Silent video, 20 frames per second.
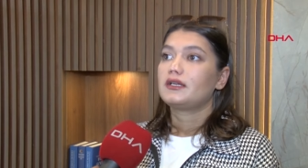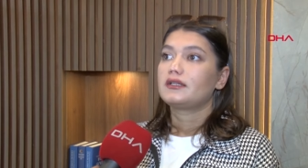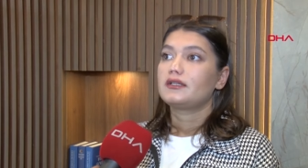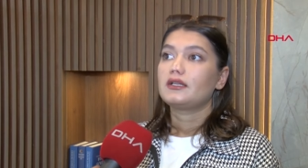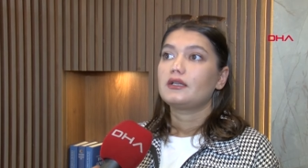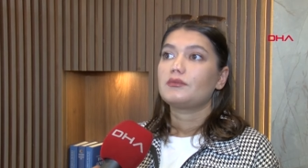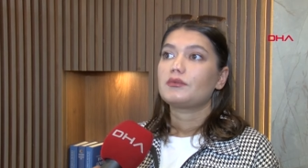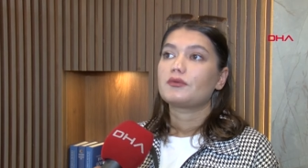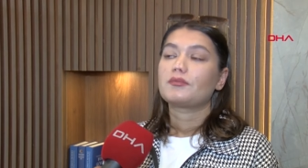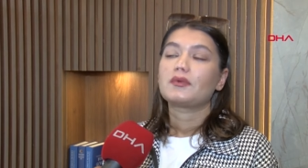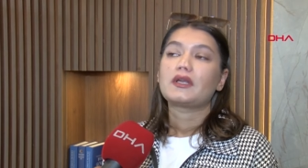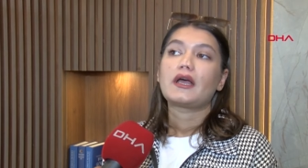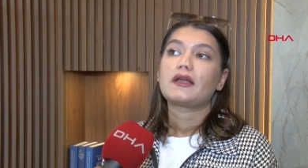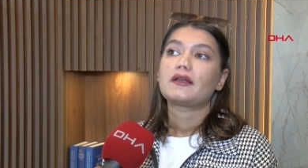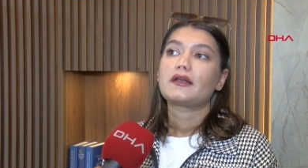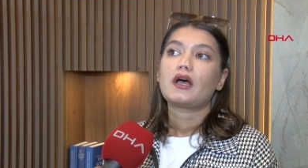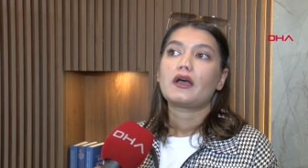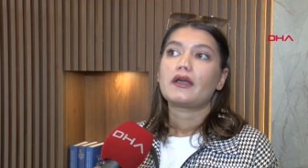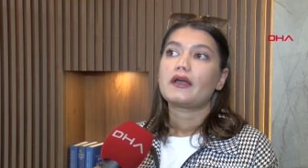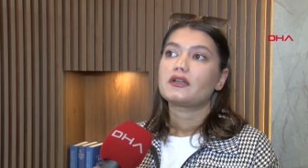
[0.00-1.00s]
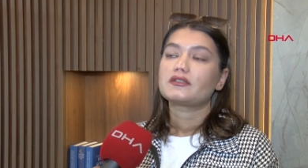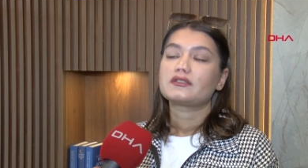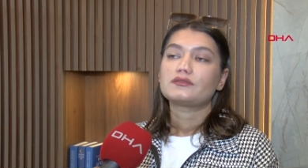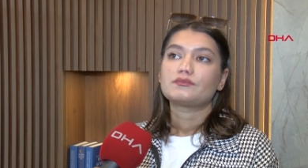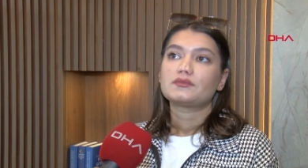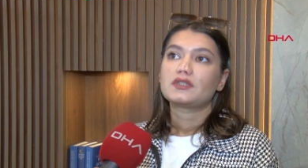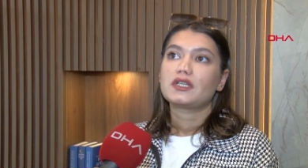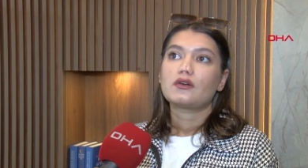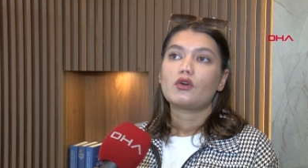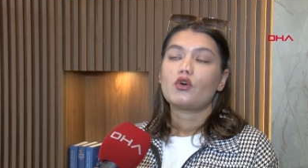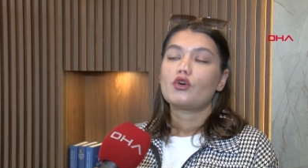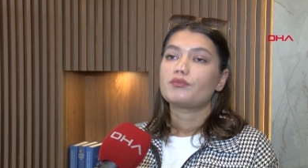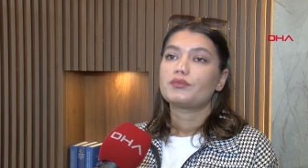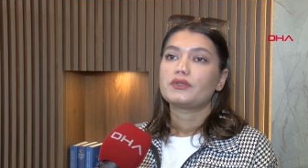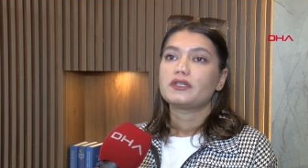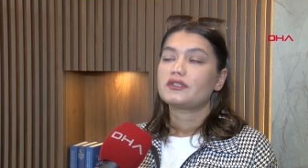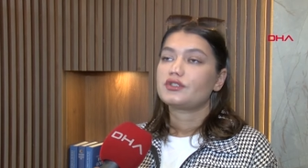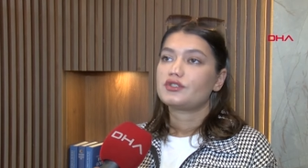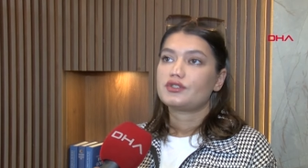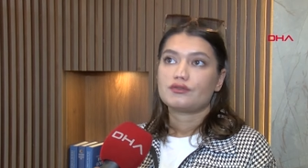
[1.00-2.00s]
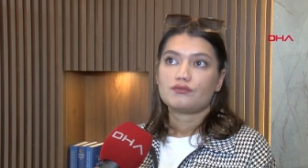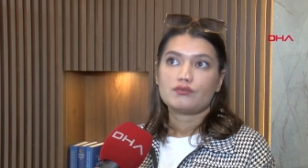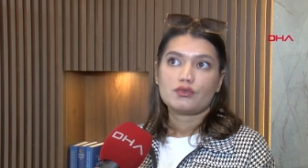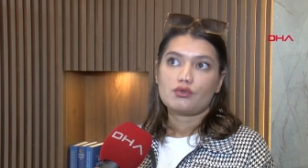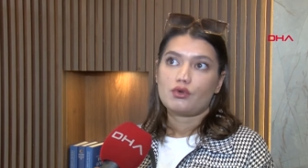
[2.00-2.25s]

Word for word: Dediğim gibi yani hayatımda komple ışığım